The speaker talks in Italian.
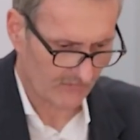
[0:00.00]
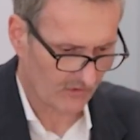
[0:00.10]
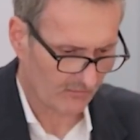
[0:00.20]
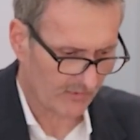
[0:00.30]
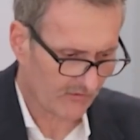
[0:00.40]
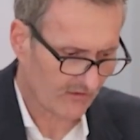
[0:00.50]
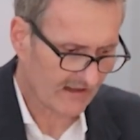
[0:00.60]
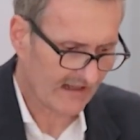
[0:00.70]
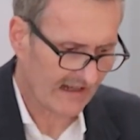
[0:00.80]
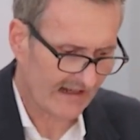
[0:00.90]
non lo posso
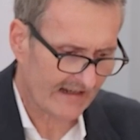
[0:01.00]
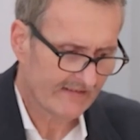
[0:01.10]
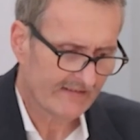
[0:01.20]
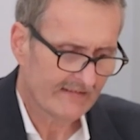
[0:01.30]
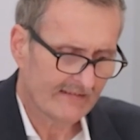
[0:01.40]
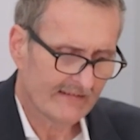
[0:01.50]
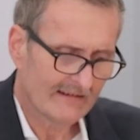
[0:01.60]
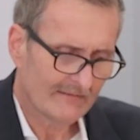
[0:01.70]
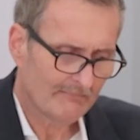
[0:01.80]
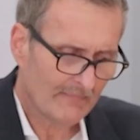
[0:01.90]
negare,
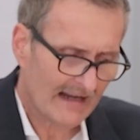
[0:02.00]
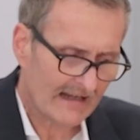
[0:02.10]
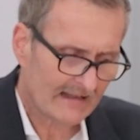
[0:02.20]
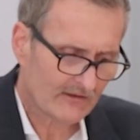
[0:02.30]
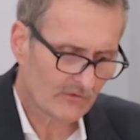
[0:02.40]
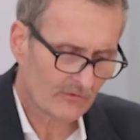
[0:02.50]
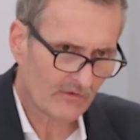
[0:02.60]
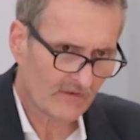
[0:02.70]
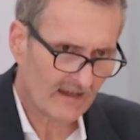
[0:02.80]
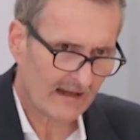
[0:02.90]
ma non
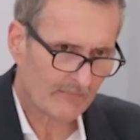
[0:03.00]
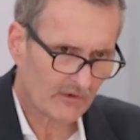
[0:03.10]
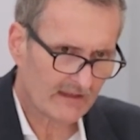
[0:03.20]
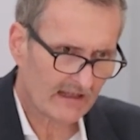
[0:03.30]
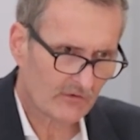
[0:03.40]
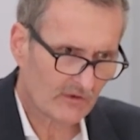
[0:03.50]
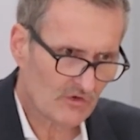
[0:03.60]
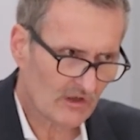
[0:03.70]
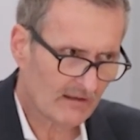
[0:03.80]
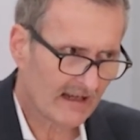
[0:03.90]
siamo tanto a
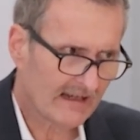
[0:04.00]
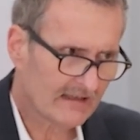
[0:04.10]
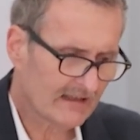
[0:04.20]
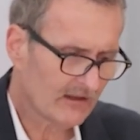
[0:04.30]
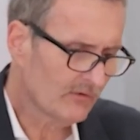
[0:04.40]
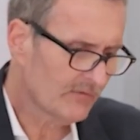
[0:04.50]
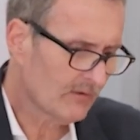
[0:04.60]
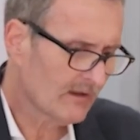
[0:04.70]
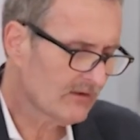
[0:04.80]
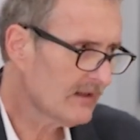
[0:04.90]
celebrare trionfi
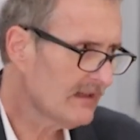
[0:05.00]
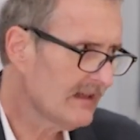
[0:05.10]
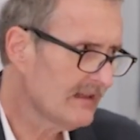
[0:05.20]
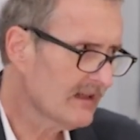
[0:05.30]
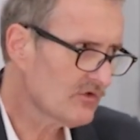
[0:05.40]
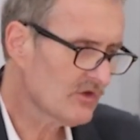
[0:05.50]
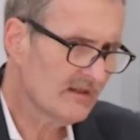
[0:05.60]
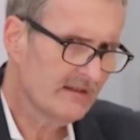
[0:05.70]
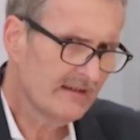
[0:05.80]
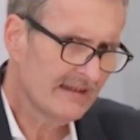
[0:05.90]
quanto a
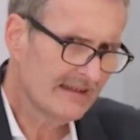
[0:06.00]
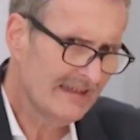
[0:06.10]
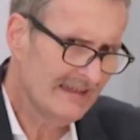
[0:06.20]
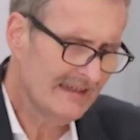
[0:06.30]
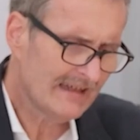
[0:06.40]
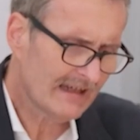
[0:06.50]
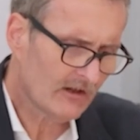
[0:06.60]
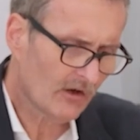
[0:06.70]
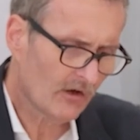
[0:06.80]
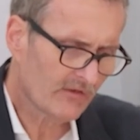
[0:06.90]
chiederci in che
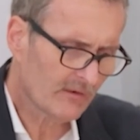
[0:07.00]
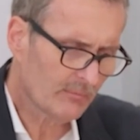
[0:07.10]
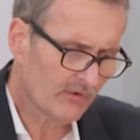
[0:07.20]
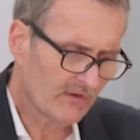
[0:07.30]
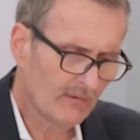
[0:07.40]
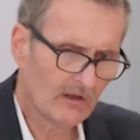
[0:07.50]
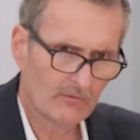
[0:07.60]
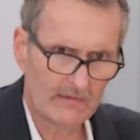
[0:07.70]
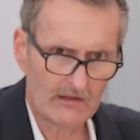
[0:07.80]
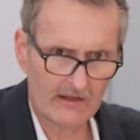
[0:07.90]
cosa è possibile
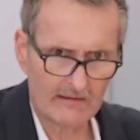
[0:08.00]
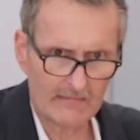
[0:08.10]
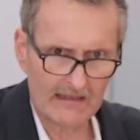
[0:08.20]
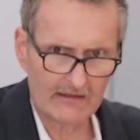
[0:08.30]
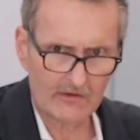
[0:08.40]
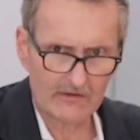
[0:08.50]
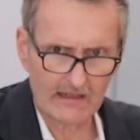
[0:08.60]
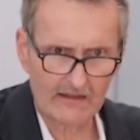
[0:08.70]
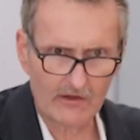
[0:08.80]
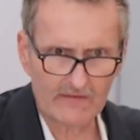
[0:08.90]
un miglioramento
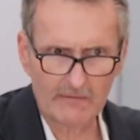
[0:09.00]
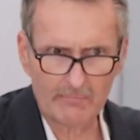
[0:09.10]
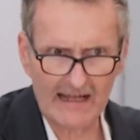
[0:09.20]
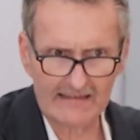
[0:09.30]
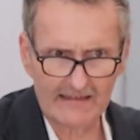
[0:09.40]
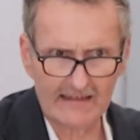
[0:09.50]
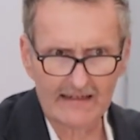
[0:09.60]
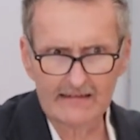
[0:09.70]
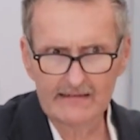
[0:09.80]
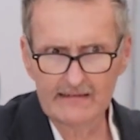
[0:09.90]
nella nostra
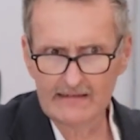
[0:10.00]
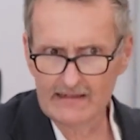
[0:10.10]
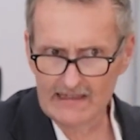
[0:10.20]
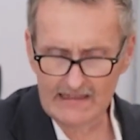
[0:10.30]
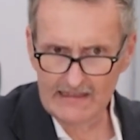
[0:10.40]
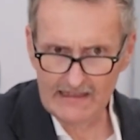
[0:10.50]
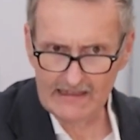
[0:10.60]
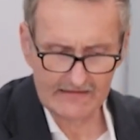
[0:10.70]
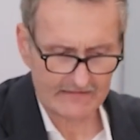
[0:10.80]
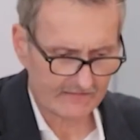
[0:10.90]
pratica
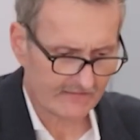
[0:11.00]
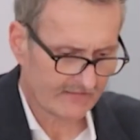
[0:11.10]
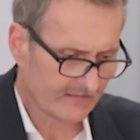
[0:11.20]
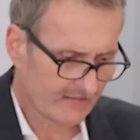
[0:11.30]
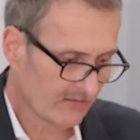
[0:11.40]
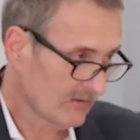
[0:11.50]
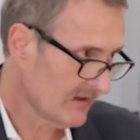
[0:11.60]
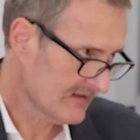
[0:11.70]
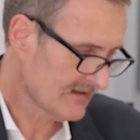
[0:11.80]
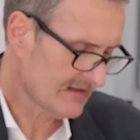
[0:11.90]
clinica,
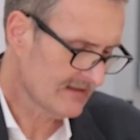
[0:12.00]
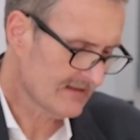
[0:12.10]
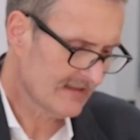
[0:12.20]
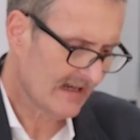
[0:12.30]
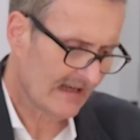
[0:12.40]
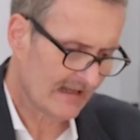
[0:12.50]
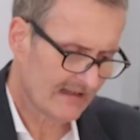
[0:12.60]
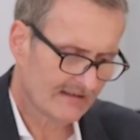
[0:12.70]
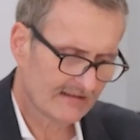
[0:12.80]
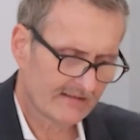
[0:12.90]
quindi
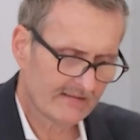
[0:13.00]
assistenziale,